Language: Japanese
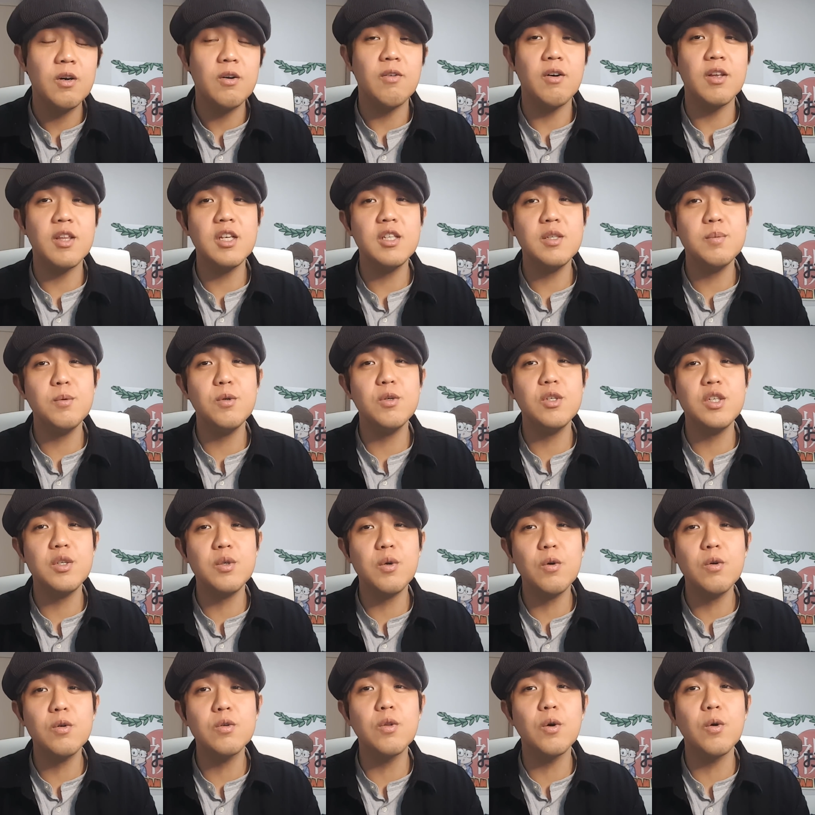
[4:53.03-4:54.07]
私も四
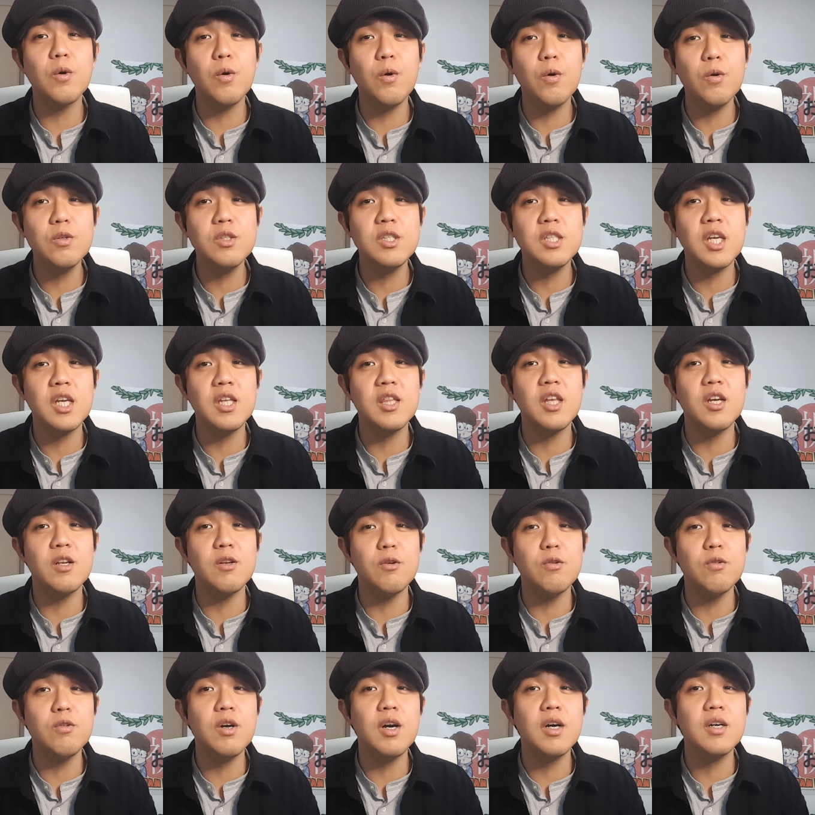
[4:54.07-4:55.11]
国の高知県で
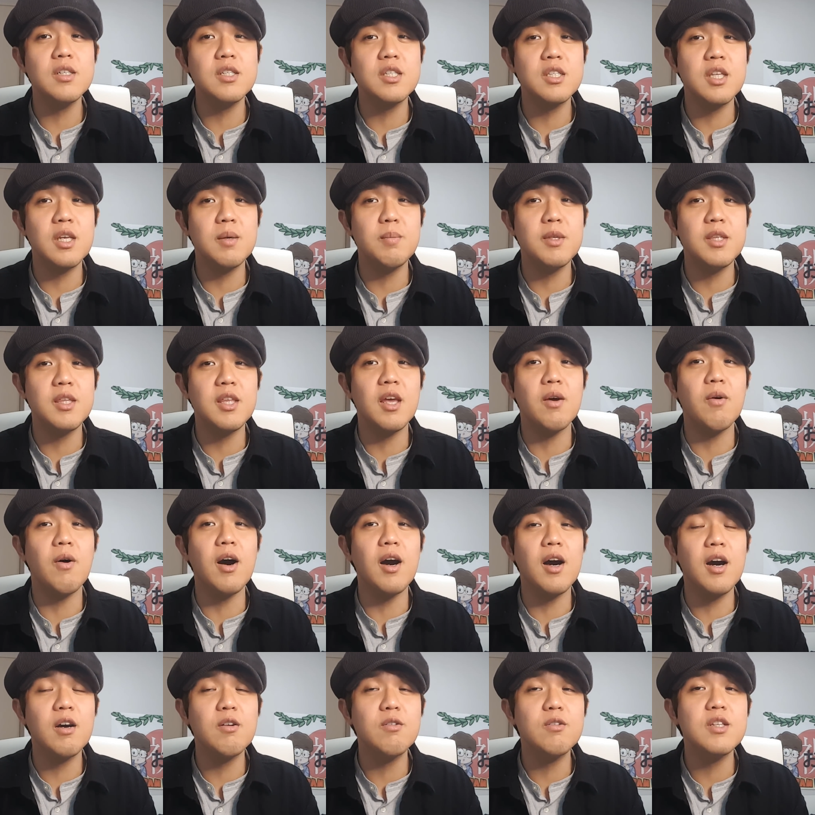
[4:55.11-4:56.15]
留学してみてわ
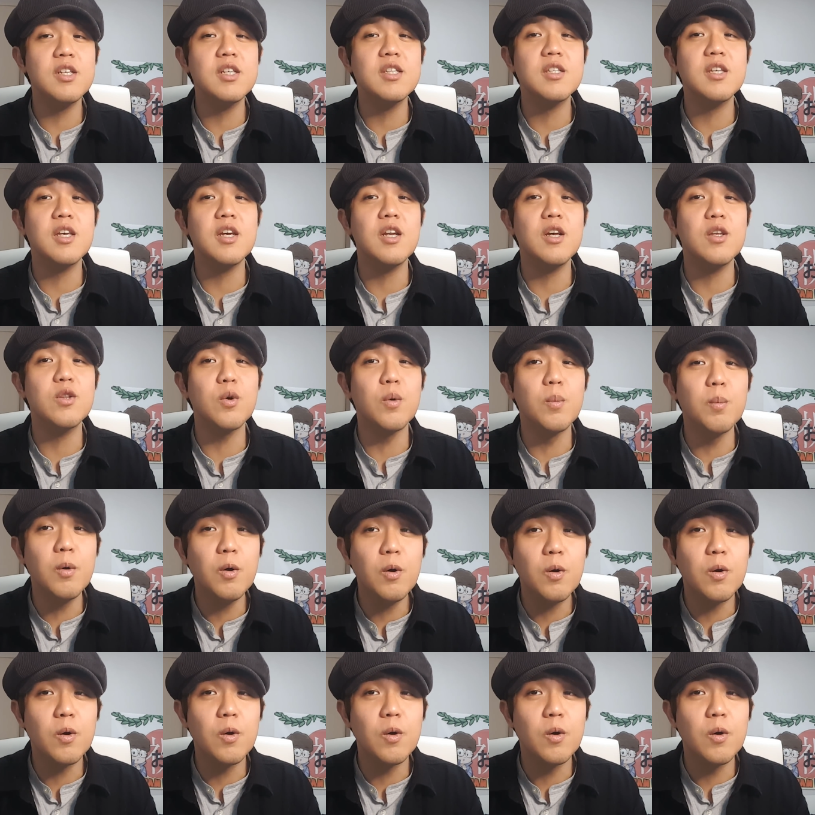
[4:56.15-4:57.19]
かるんですけれど
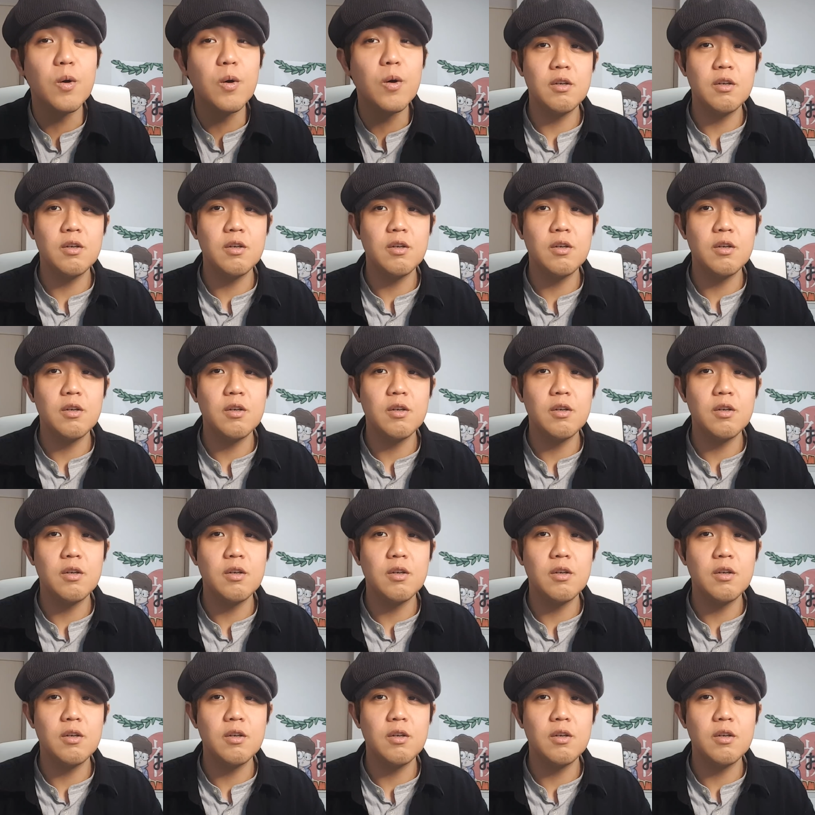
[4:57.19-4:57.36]
も、